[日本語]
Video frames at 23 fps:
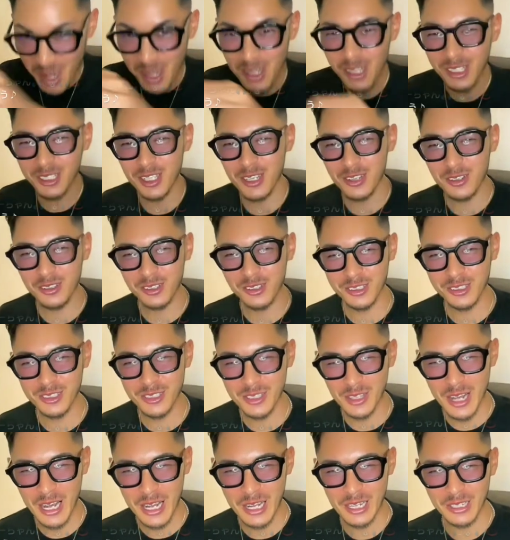レイガさんこん
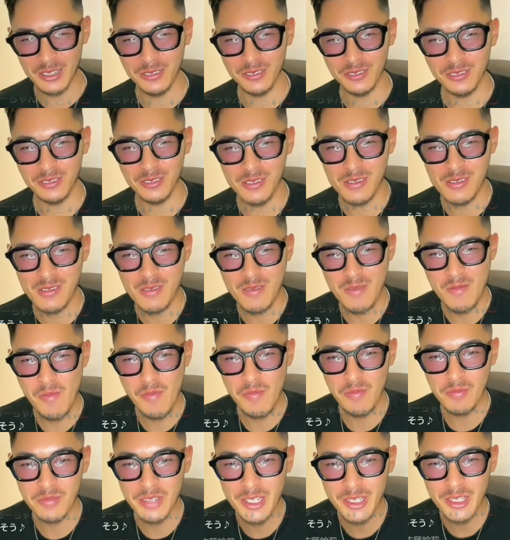にちは
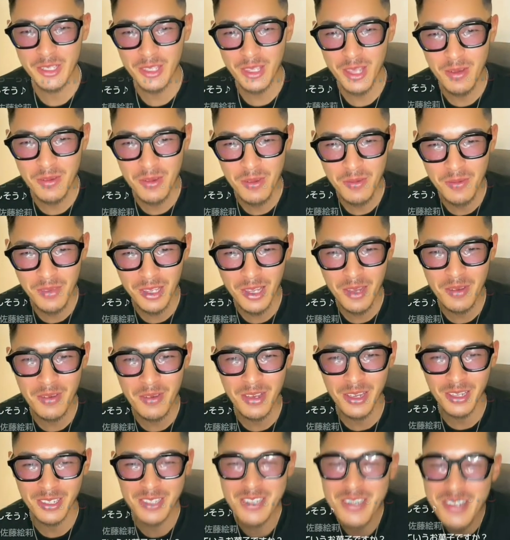見るたび見
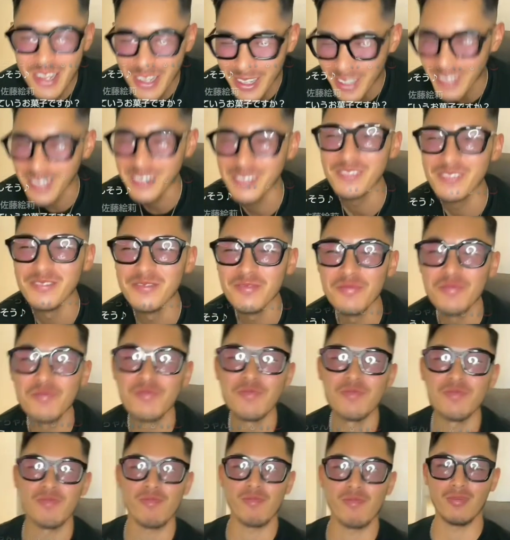た目金額
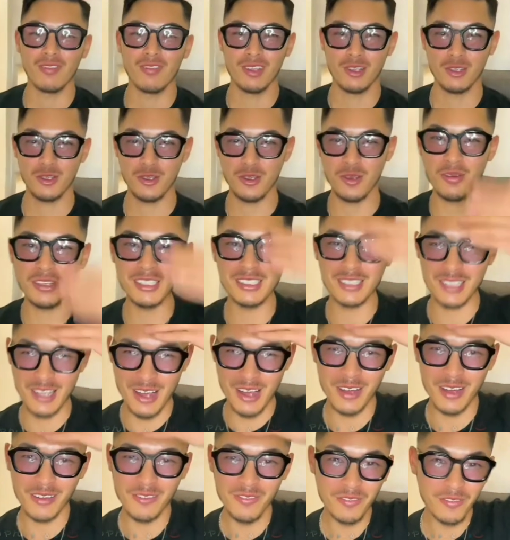してます
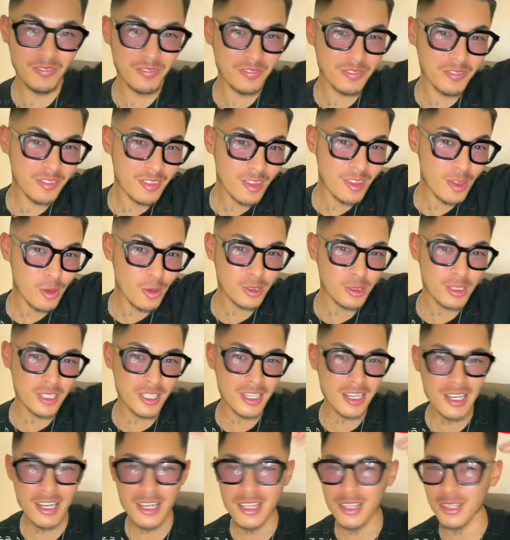か大
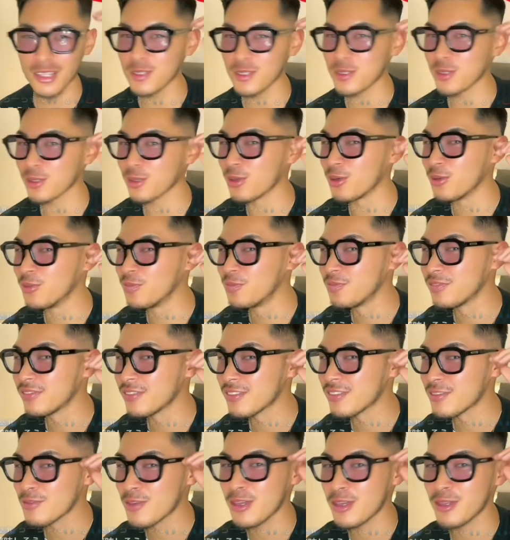阪帰ってちょっと
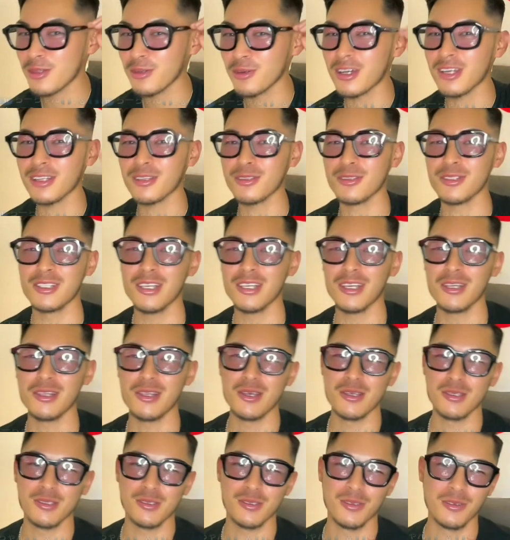フェードカットして
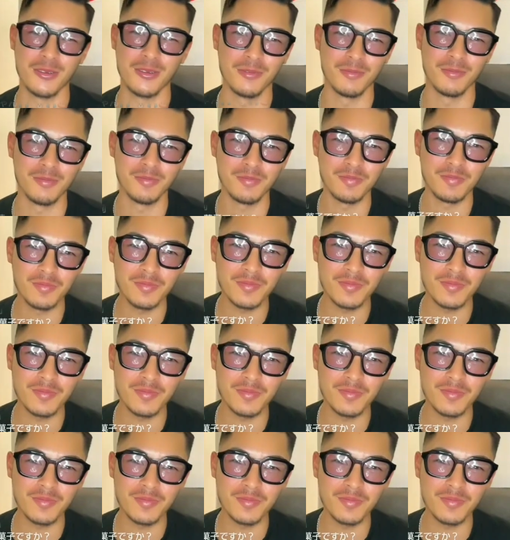きたんすよ